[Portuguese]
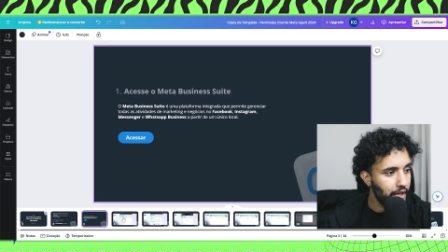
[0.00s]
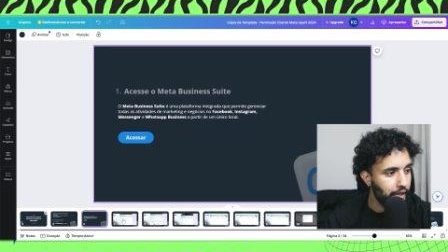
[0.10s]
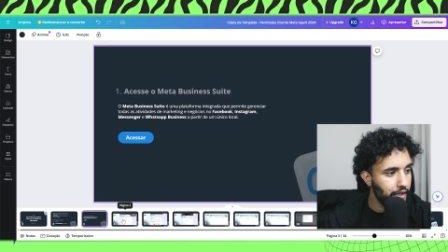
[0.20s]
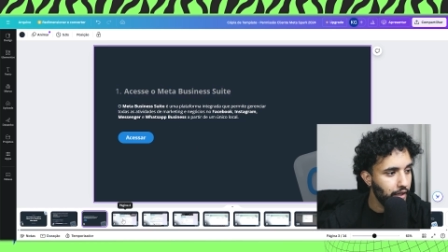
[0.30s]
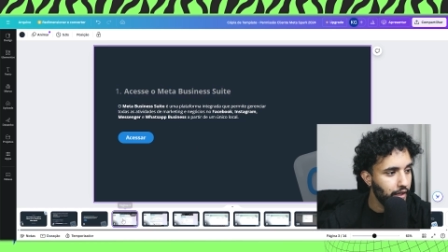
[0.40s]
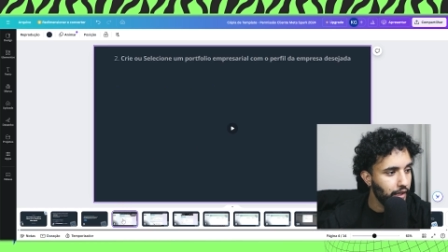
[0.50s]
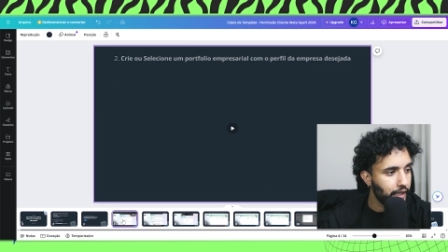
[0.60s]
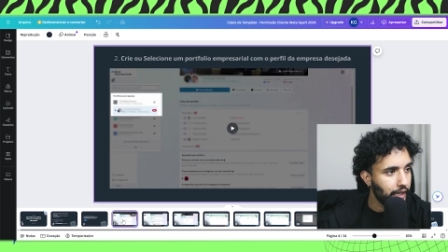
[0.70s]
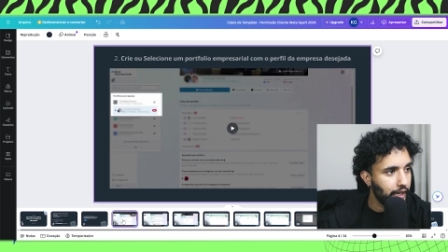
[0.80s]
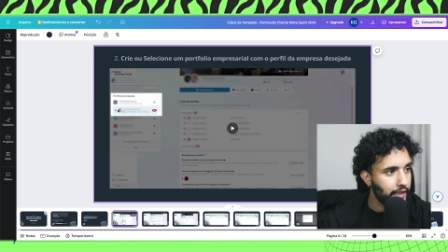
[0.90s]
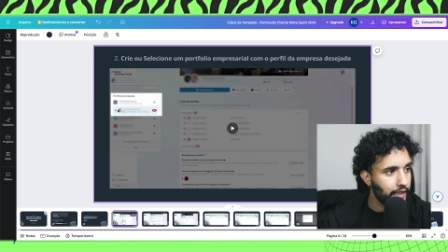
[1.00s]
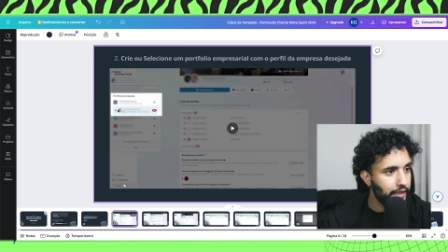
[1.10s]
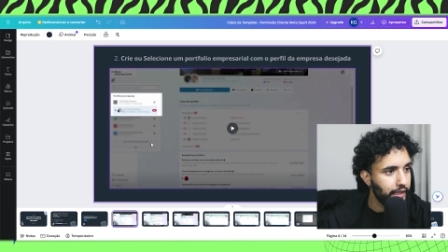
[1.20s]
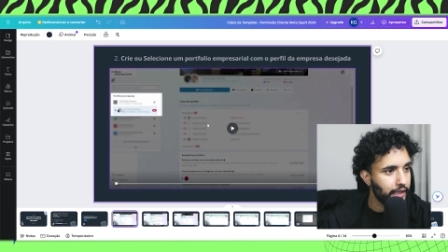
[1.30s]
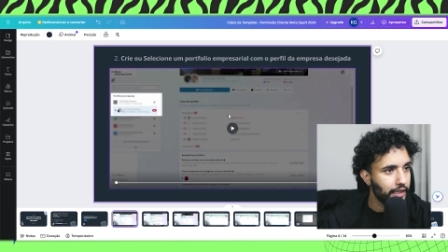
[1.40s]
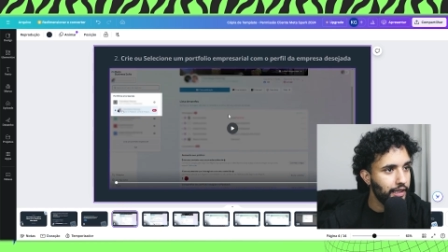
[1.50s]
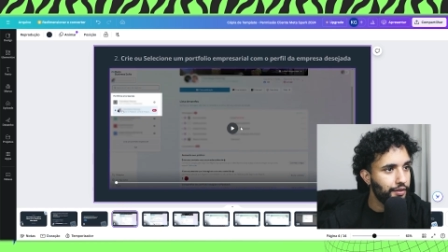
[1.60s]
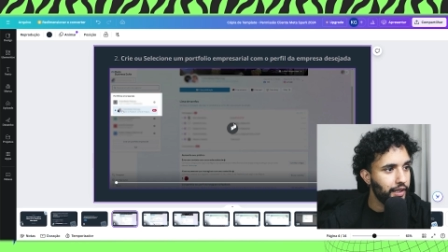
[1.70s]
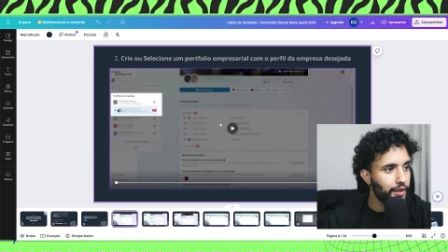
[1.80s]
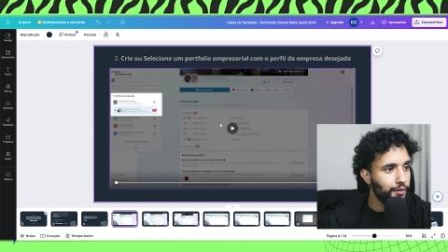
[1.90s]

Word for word: não conseguiu fazer a permissão.